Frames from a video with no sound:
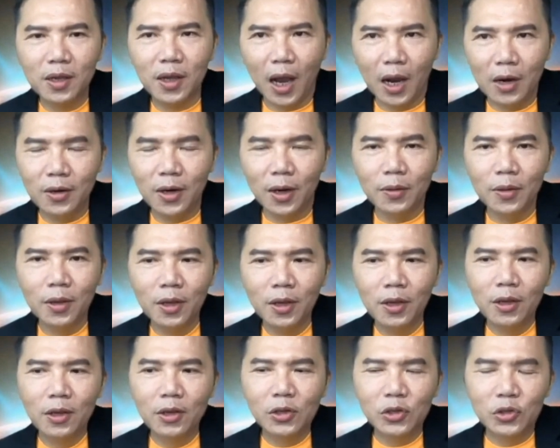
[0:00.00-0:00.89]
感染，
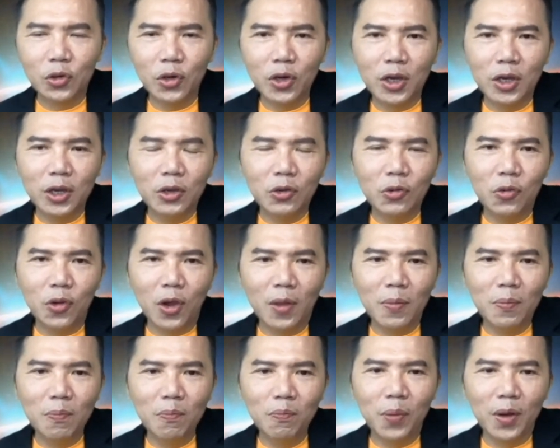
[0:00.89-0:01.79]
所以
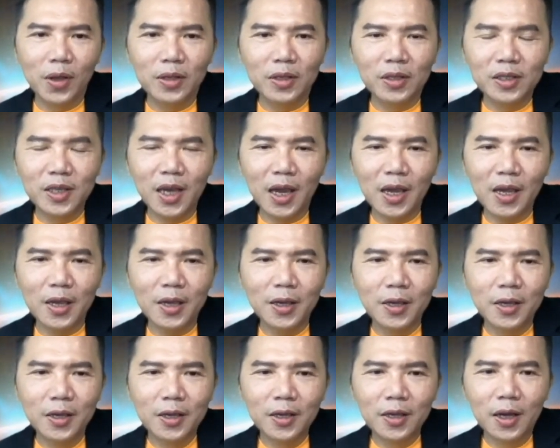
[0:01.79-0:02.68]
原本在
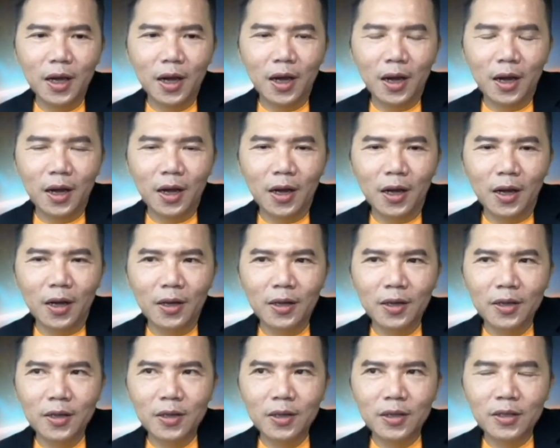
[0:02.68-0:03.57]
呃
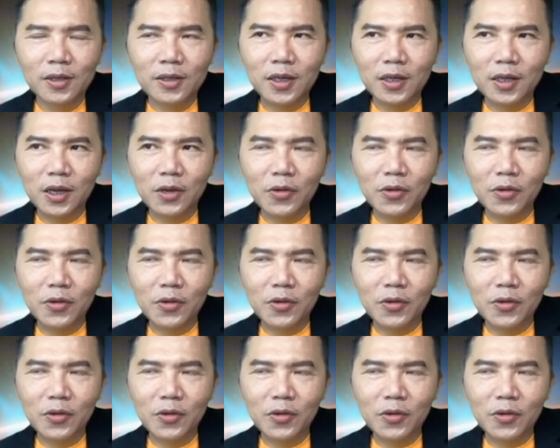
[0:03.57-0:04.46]
这个月
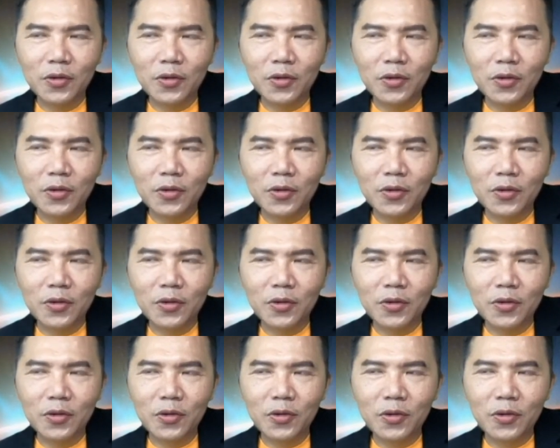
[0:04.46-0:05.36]
二十一
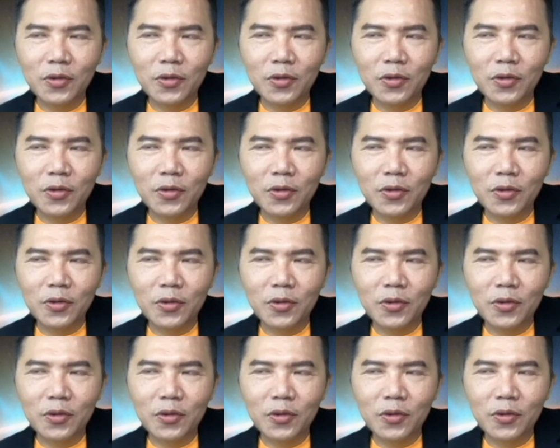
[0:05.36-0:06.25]
日。
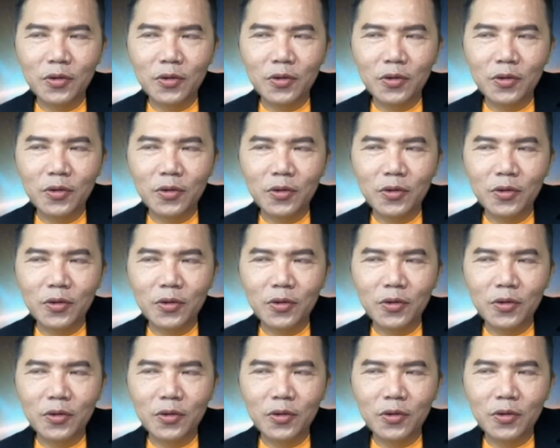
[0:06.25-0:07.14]
会解封的英
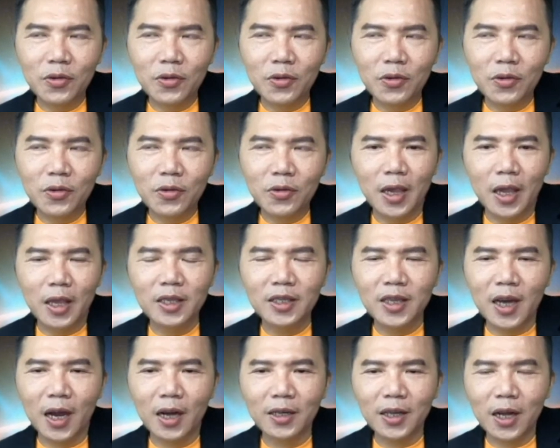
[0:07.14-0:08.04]
国呢，也
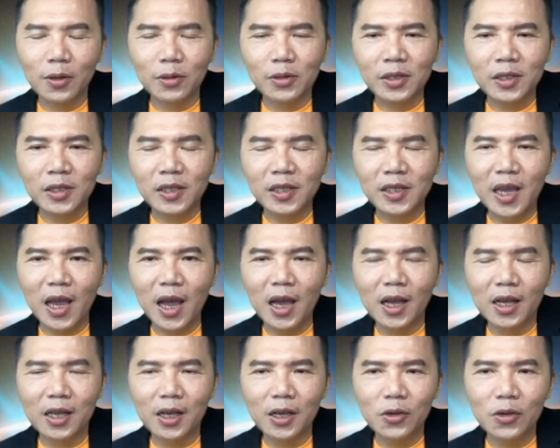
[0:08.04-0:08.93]
延长到
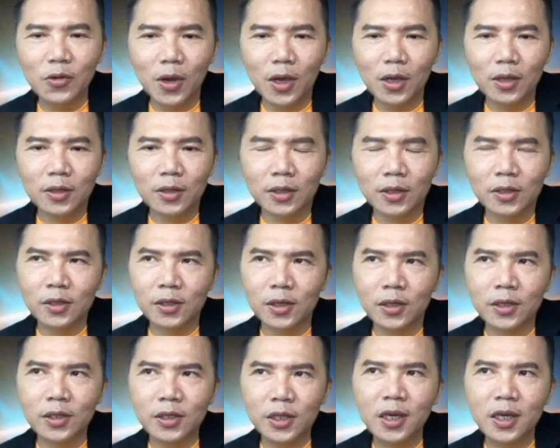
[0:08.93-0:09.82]
下个月的
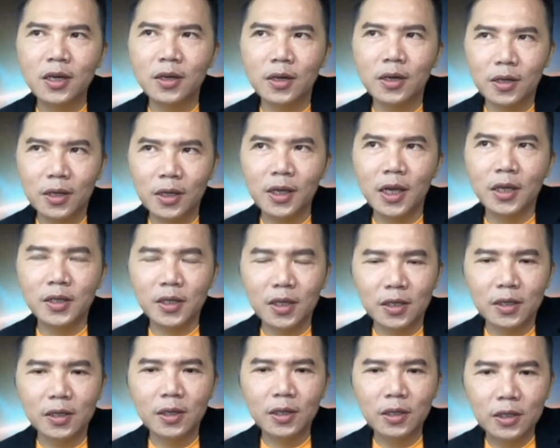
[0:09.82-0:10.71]
十七日，应该
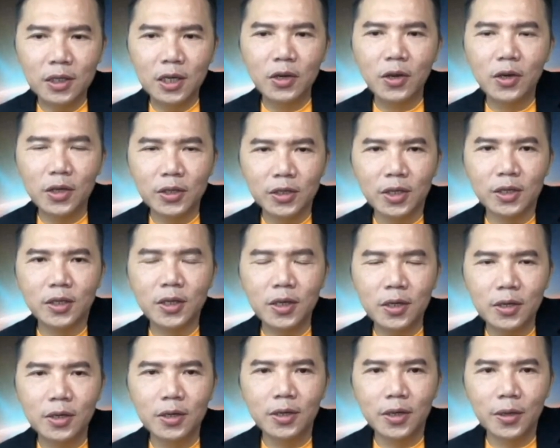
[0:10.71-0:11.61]
是七月的十
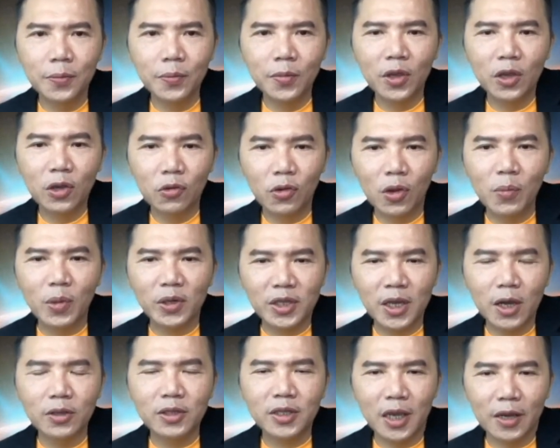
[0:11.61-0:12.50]
七日。原本是
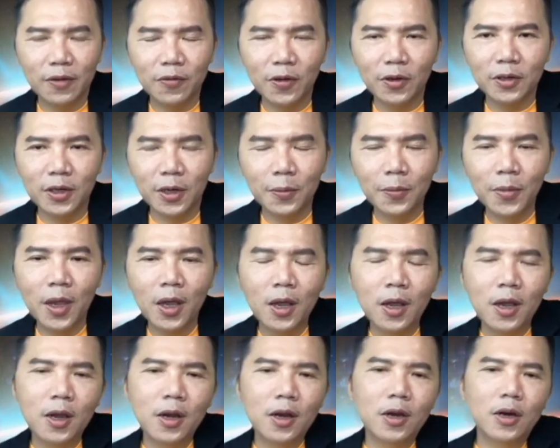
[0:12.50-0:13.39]
要解封的，
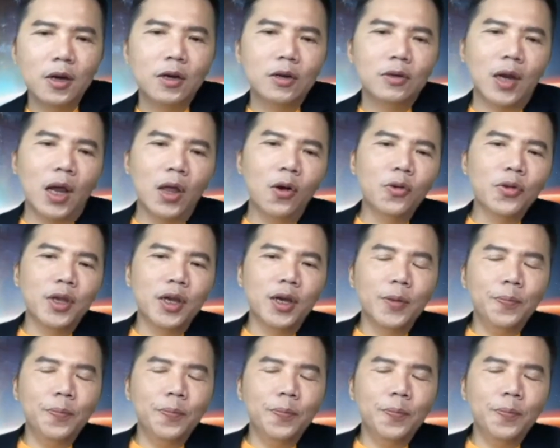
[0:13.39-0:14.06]
然后呢，